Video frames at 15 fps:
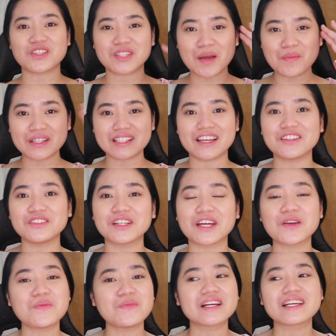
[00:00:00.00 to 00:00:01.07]
So, dapat ganun
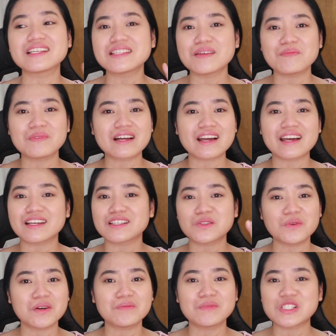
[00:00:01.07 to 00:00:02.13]
kayo mag-isip, guys.
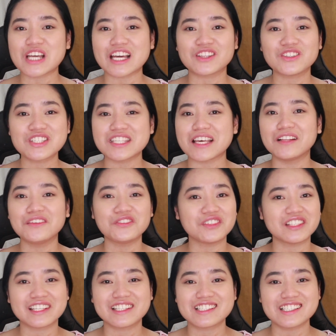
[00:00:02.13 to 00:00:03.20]
Huwag masyadong
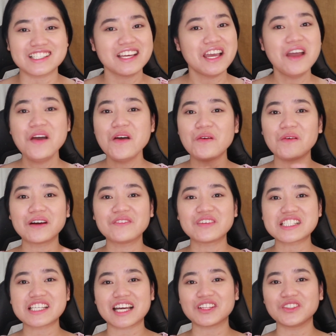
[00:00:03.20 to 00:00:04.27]
selfish. Huwag
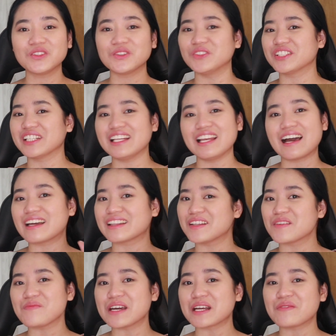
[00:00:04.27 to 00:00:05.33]
masyadong kunin lahat
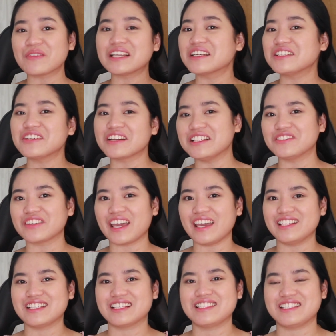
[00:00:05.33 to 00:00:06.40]
ng pera. Bigyan nyo rin yung
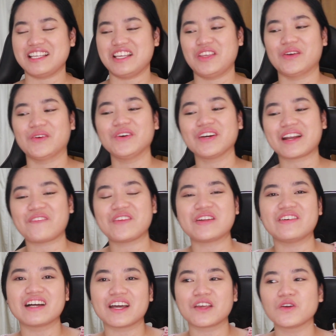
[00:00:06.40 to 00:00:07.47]
agency nyo. Grabe
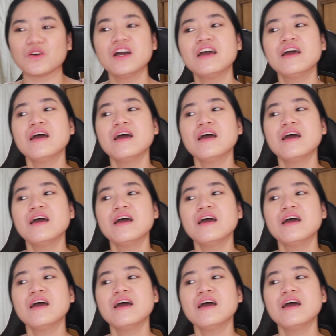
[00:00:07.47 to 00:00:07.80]
naman kayo.